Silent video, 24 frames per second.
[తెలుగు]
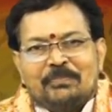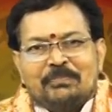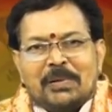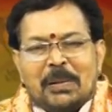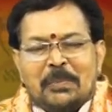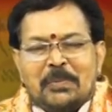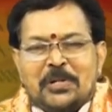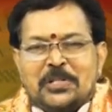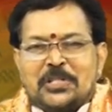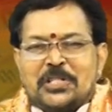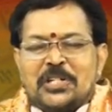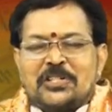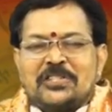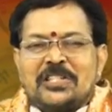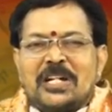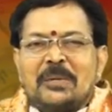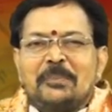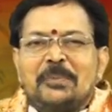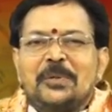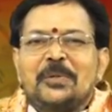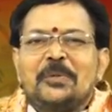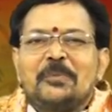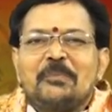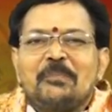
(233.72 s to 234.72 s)
పబ్లిష్
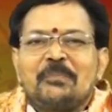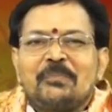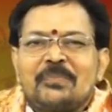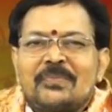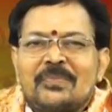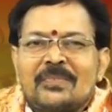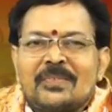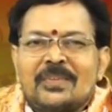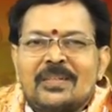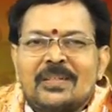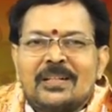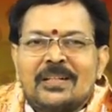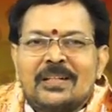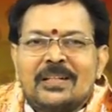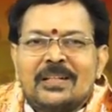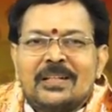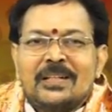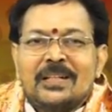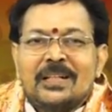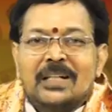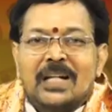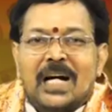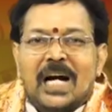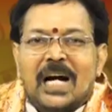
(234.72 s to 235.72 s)
చేసినప్పుడు
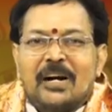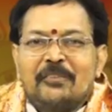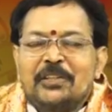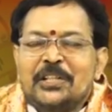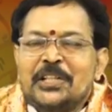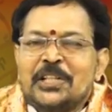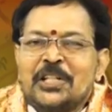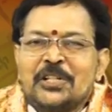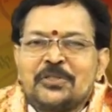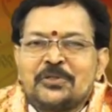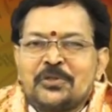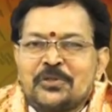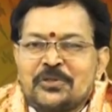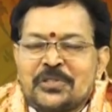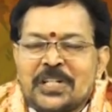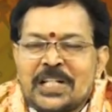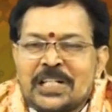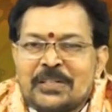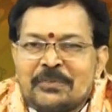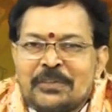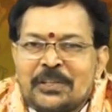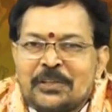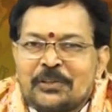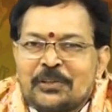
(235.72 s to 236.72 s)
ఆ వీడియోను
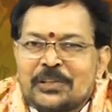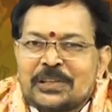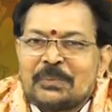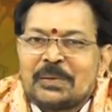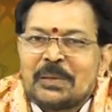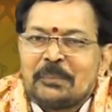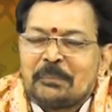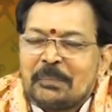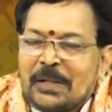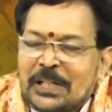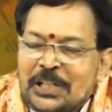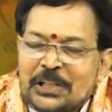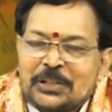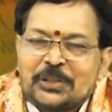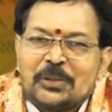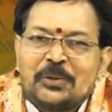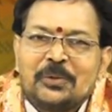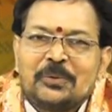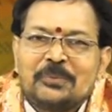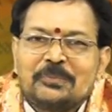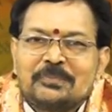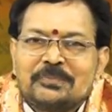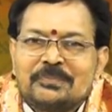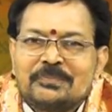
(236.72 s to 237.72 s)
చూసినటువంటి కొంతమంది
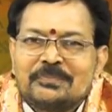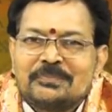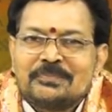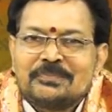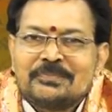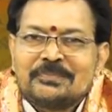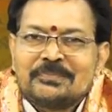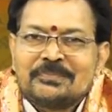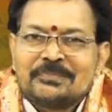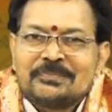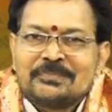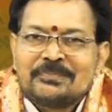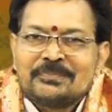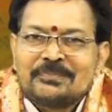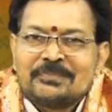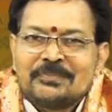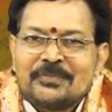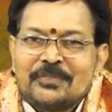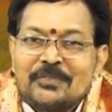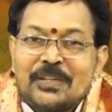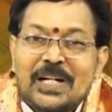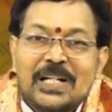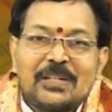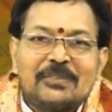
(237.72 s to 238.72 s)
పండితులు
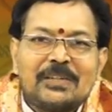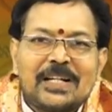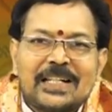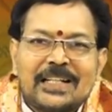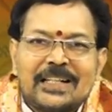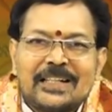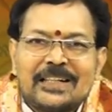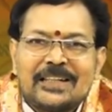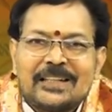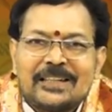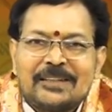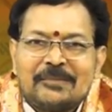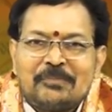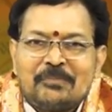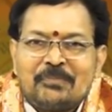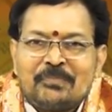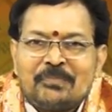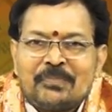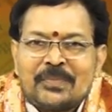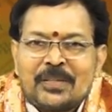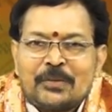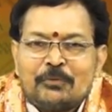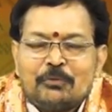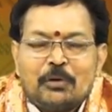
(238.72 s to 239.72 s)
వారి వారి
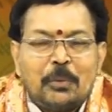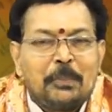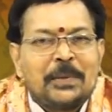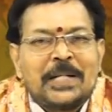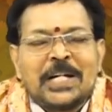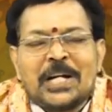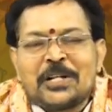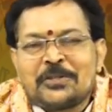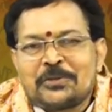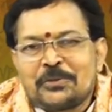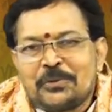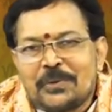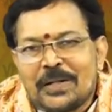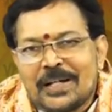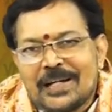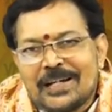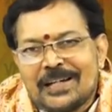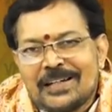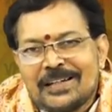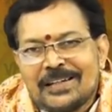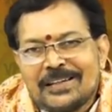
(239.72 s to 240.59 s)
ఒపీనియన్స్ కూడా